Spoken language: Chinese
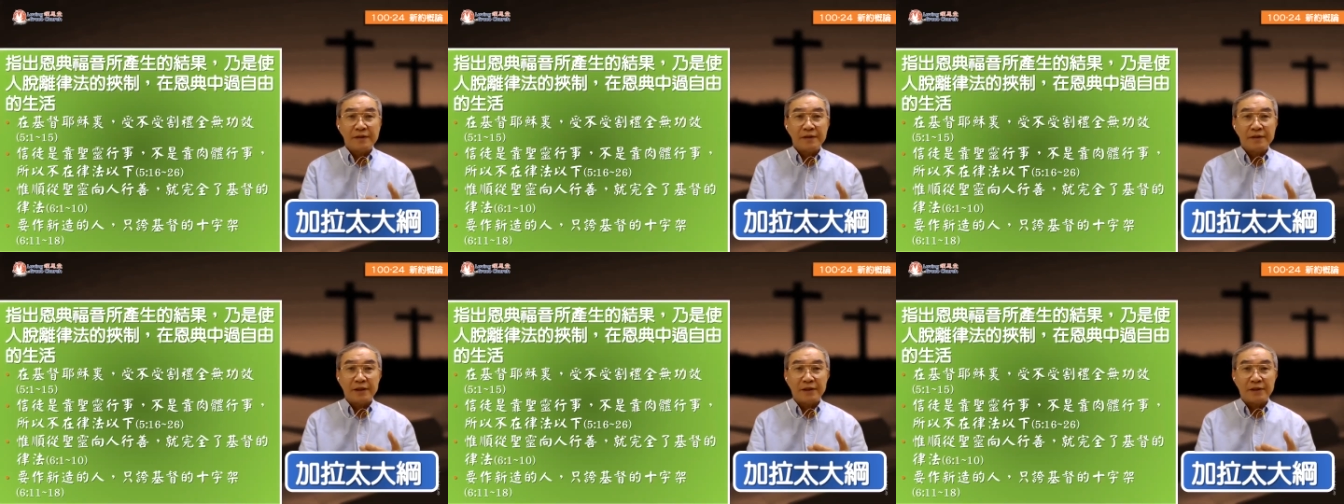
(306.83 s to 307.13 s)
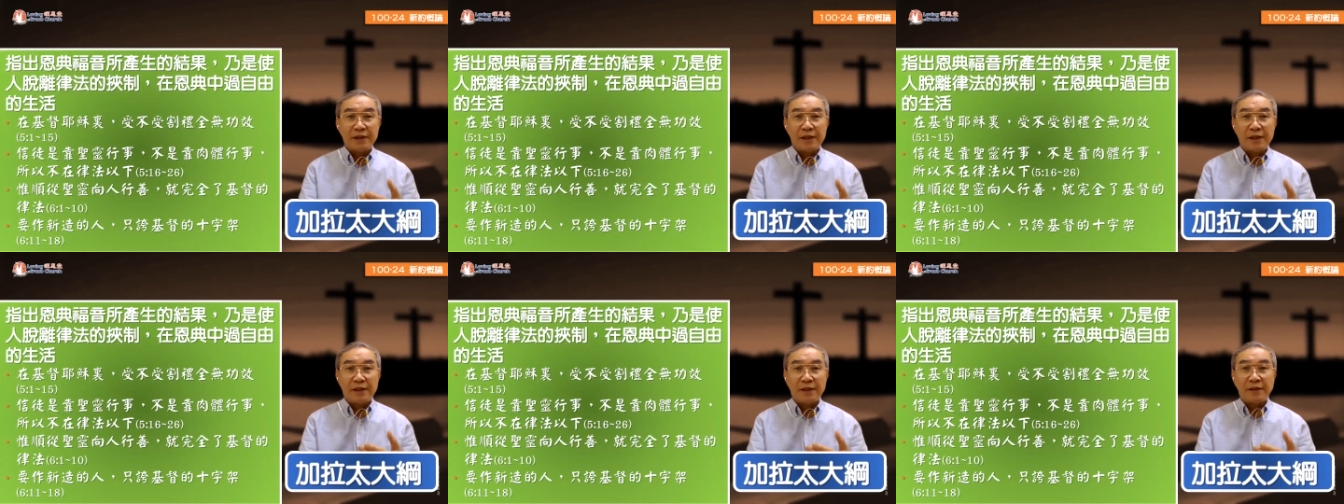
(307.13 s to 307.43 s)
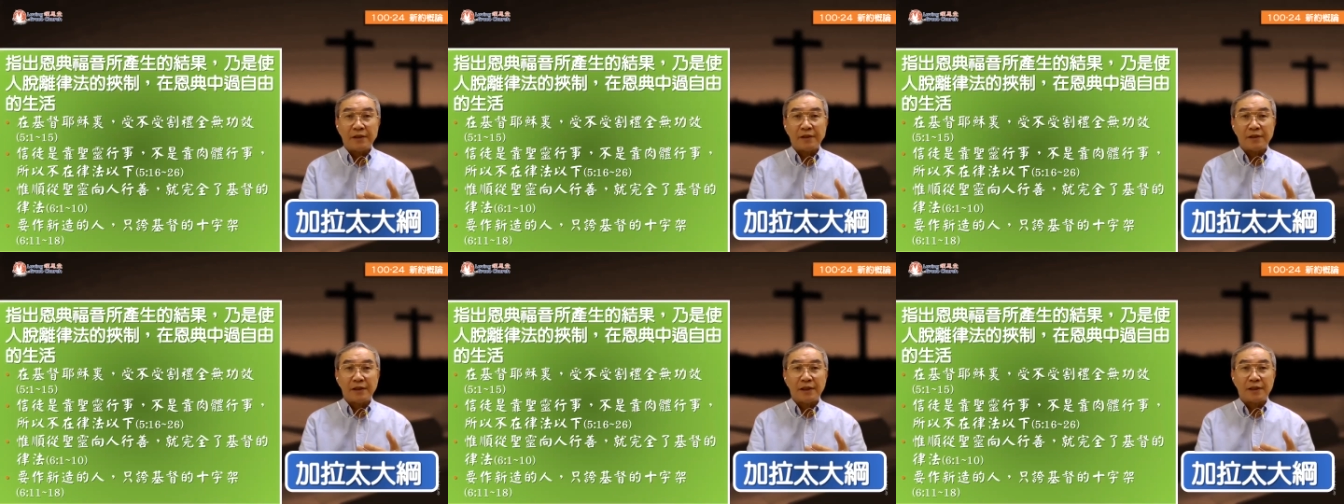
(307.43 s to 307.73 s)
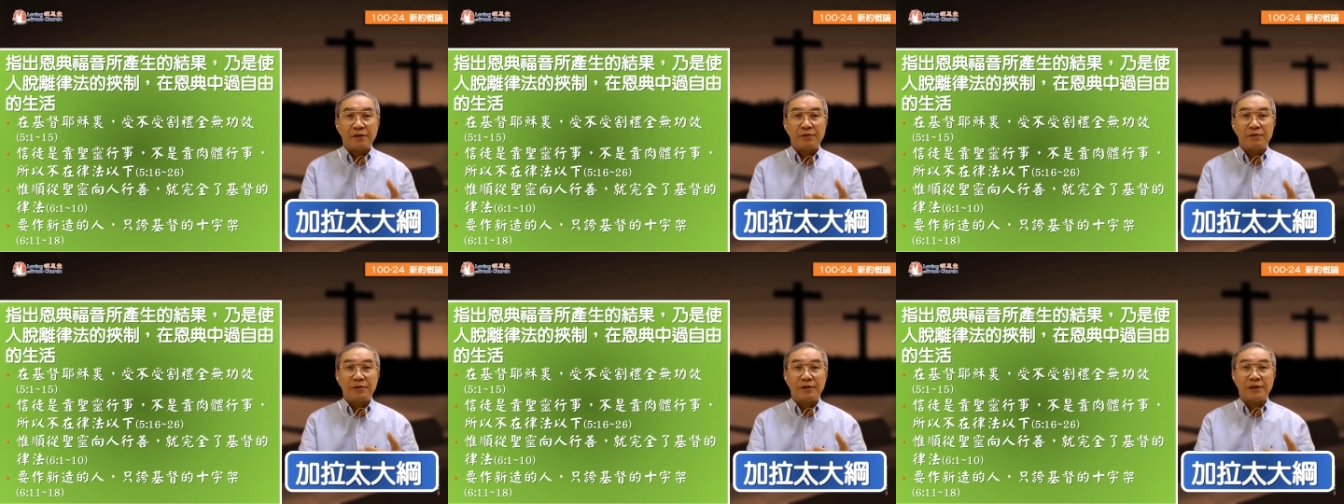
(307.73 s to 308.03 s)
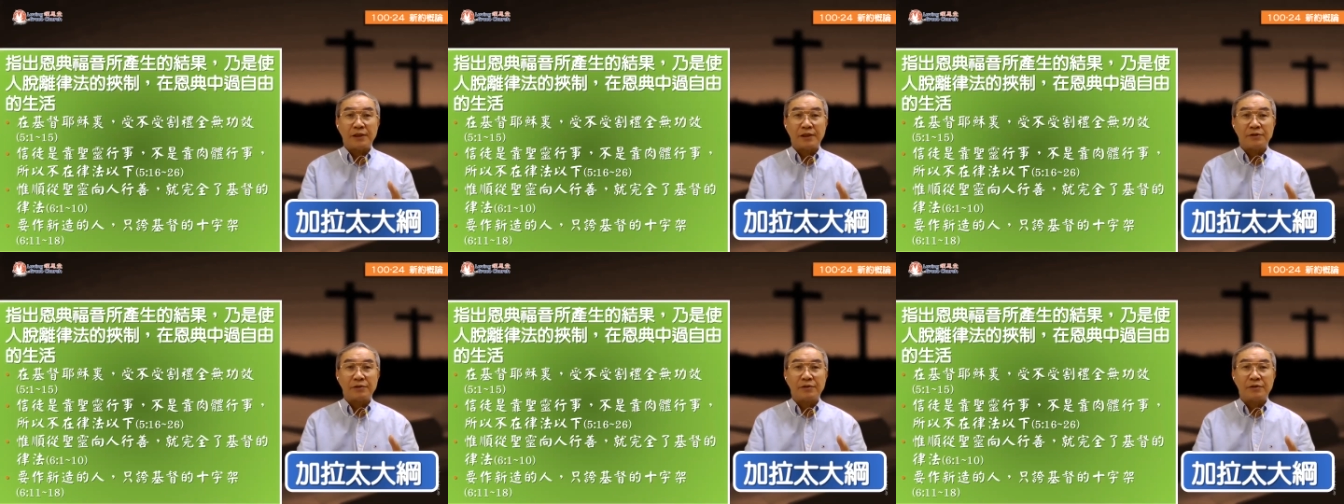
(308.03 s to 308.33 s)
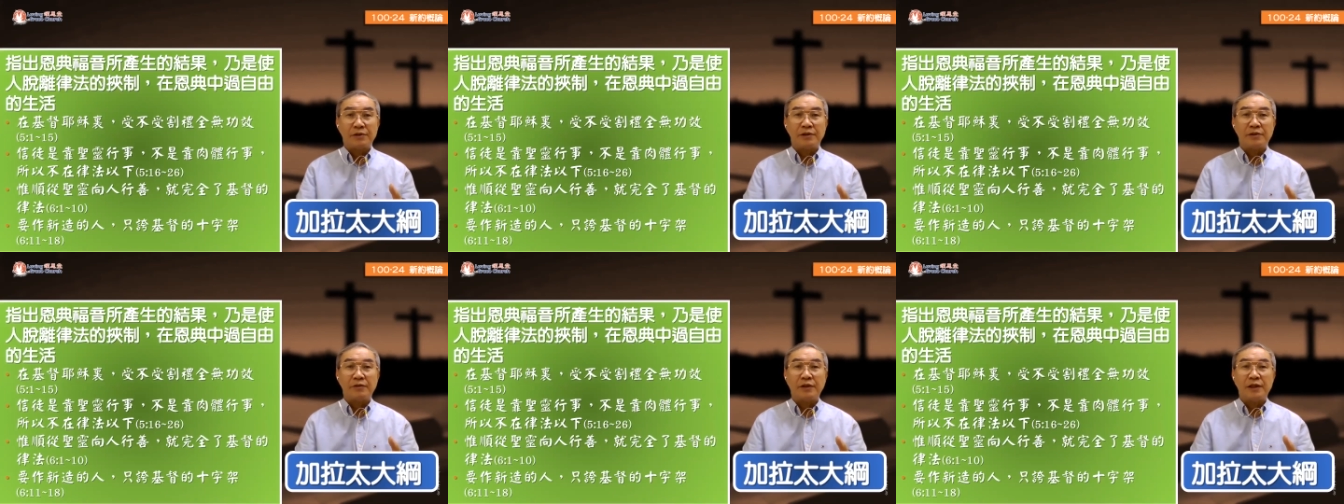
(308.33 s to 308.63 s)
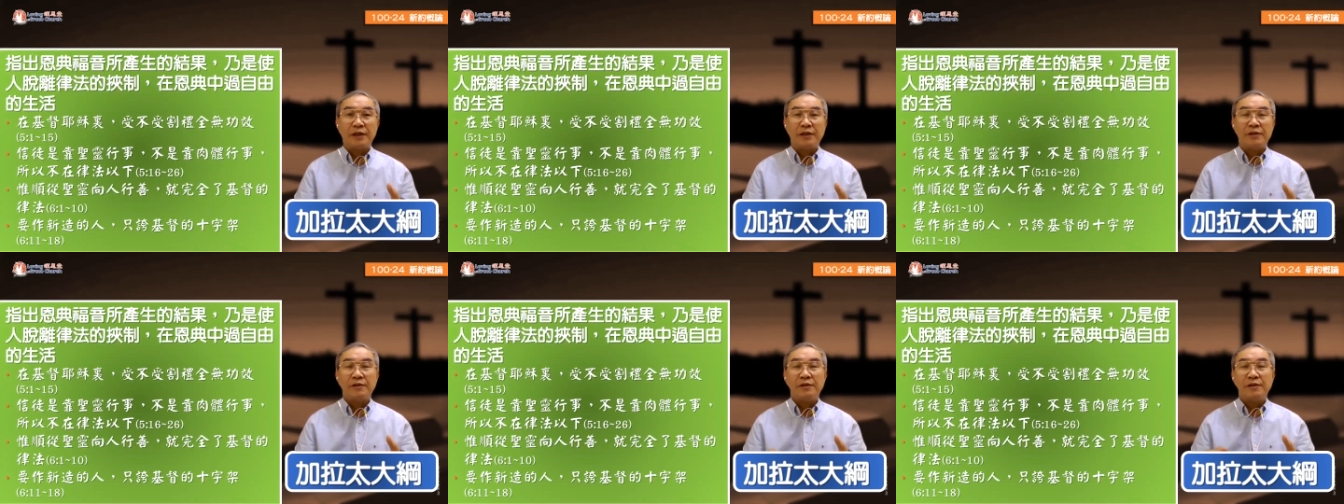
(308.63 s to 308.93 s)
那再来呢，他就会讲说，因为
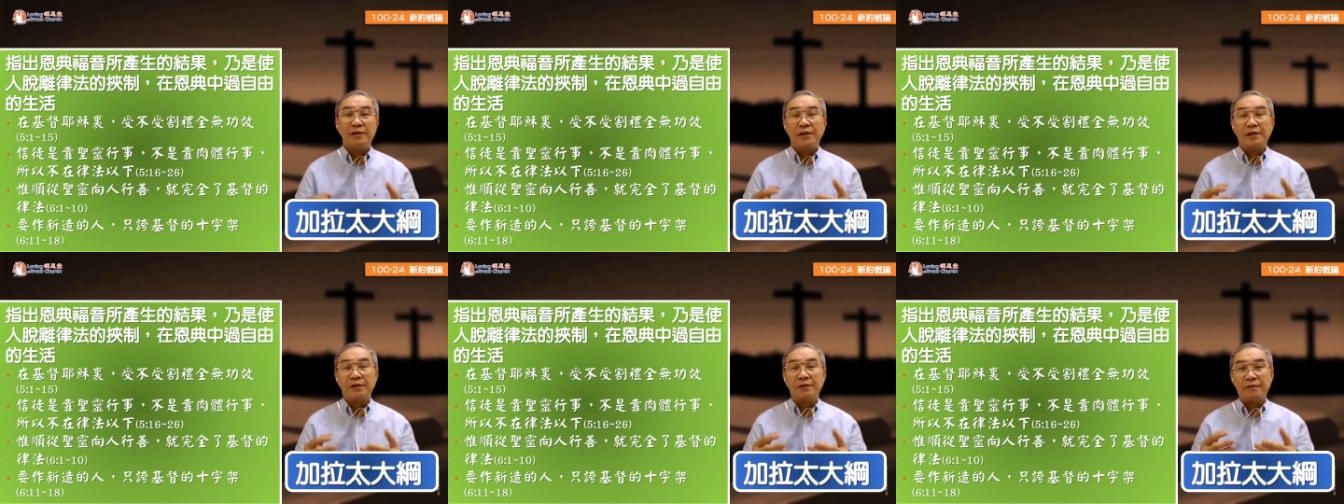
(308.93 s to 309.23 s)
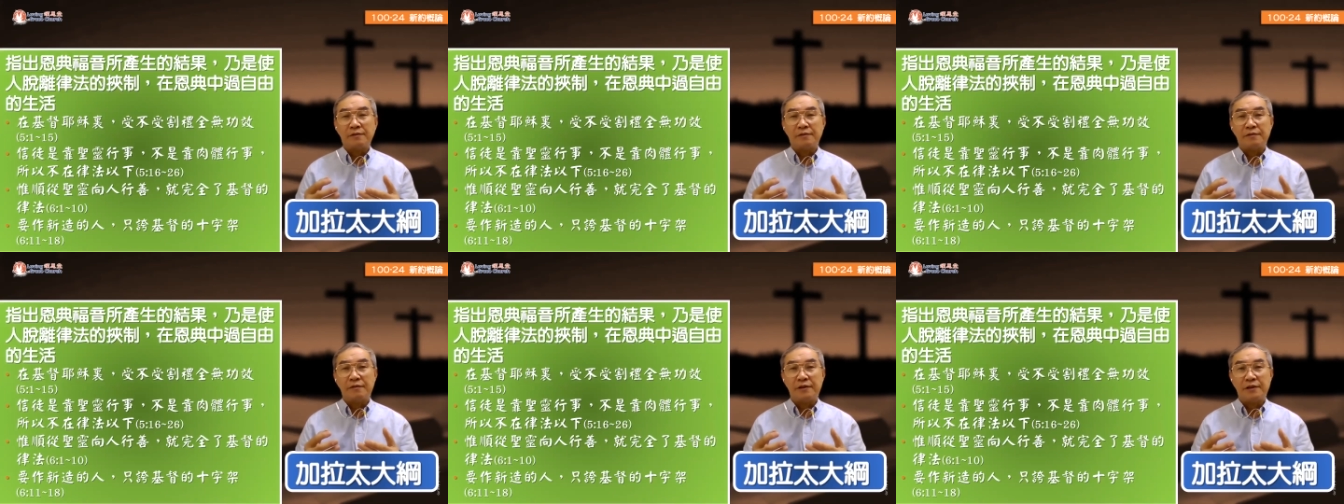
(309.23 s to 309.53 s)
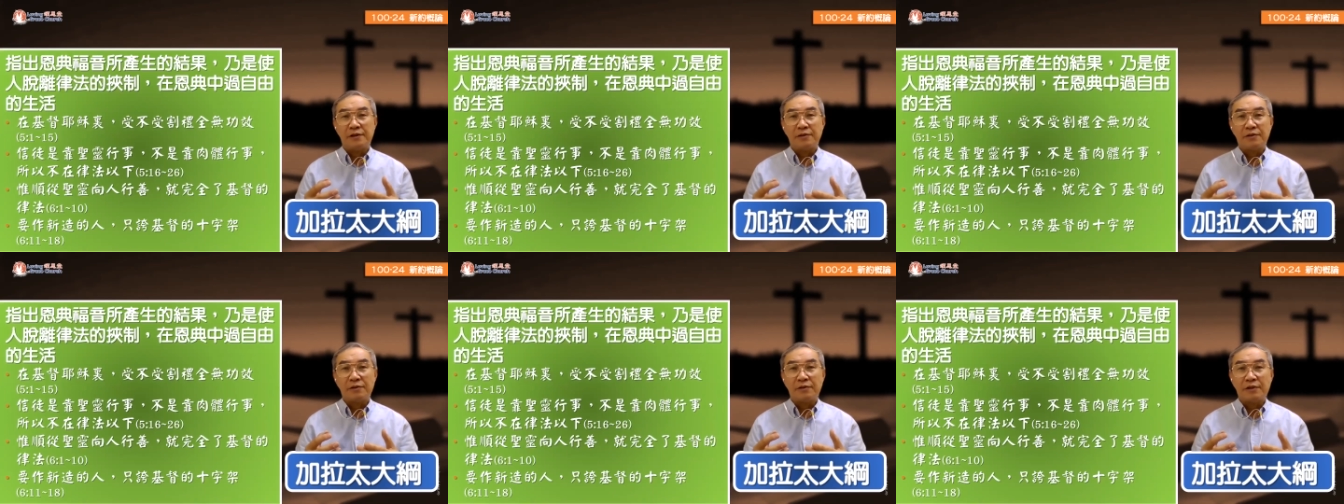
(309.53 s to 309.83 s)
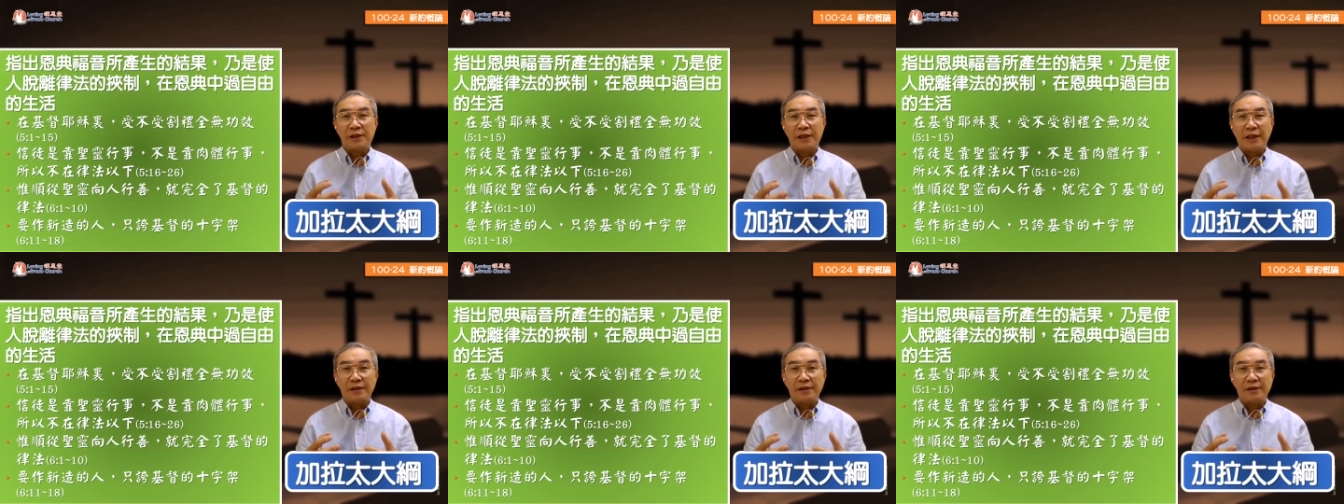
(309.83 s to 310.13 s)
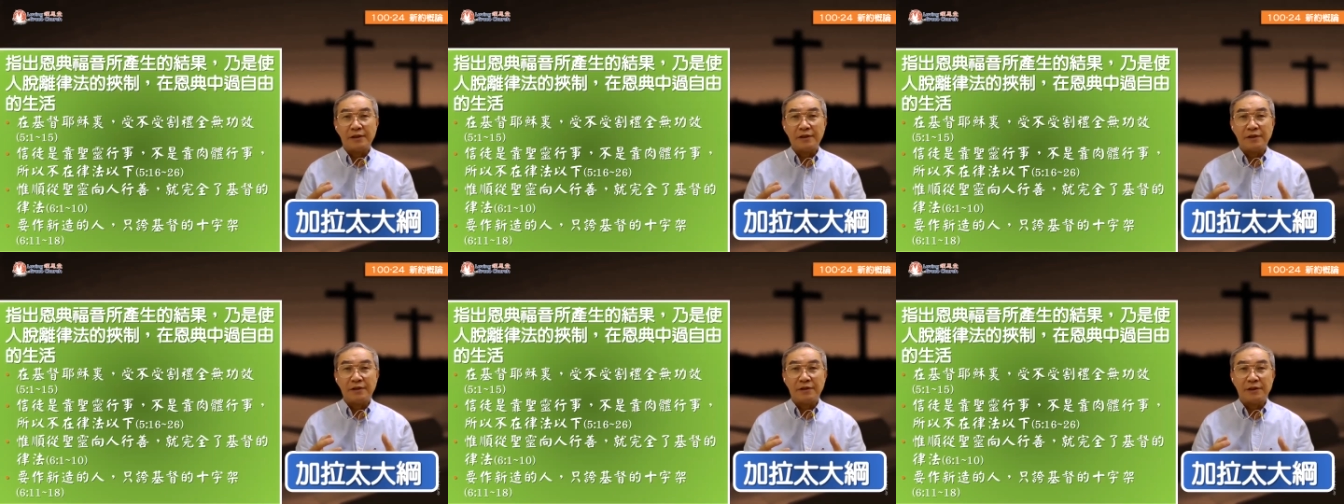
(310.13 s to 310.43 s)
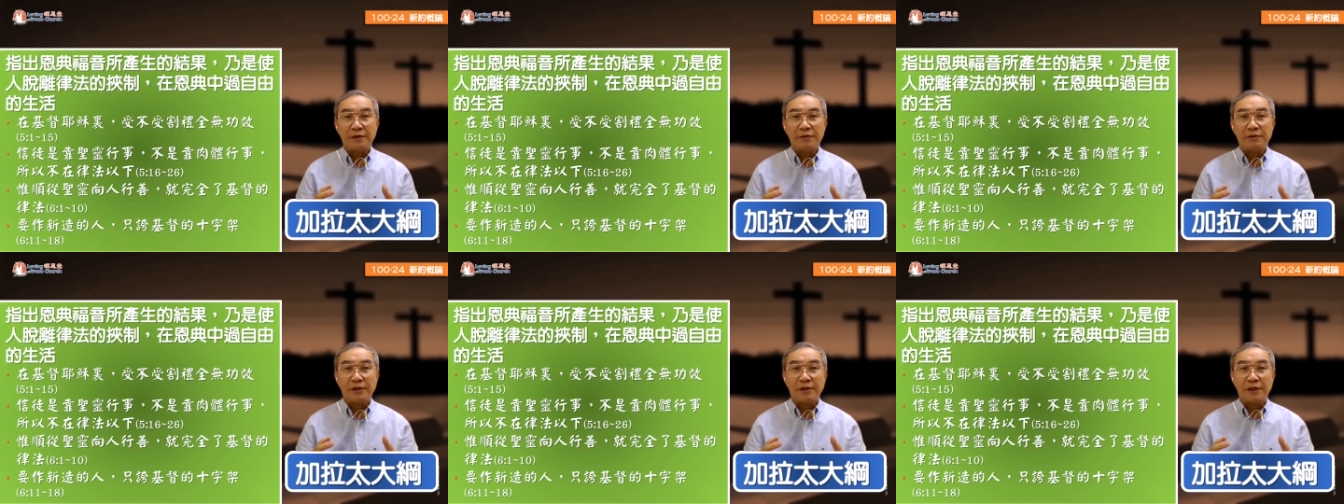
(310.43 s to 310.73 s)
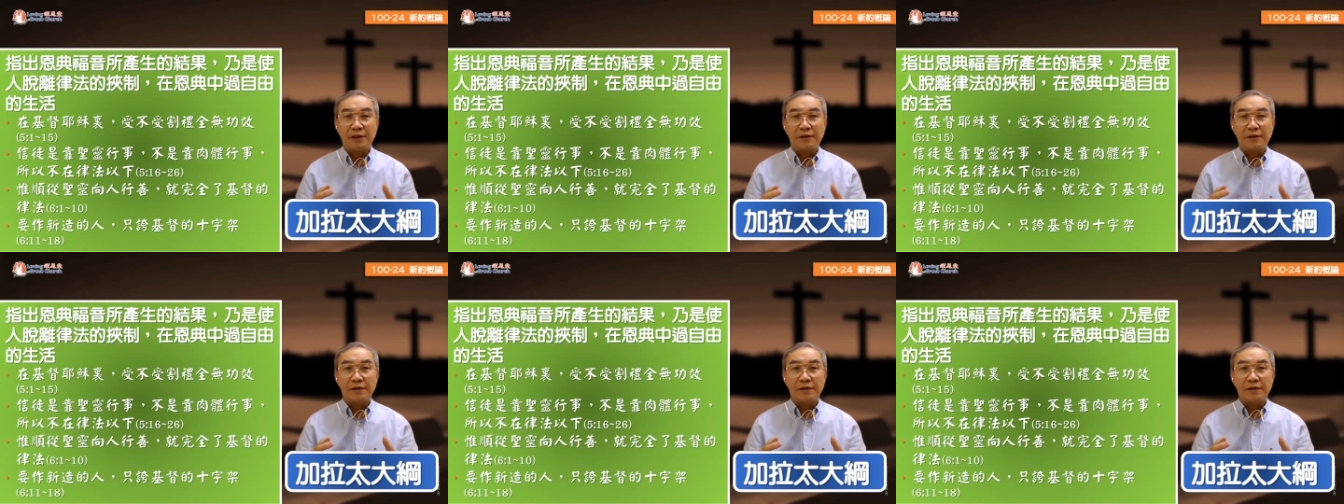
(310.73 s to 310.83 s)
恩典福音所产生的结果呢，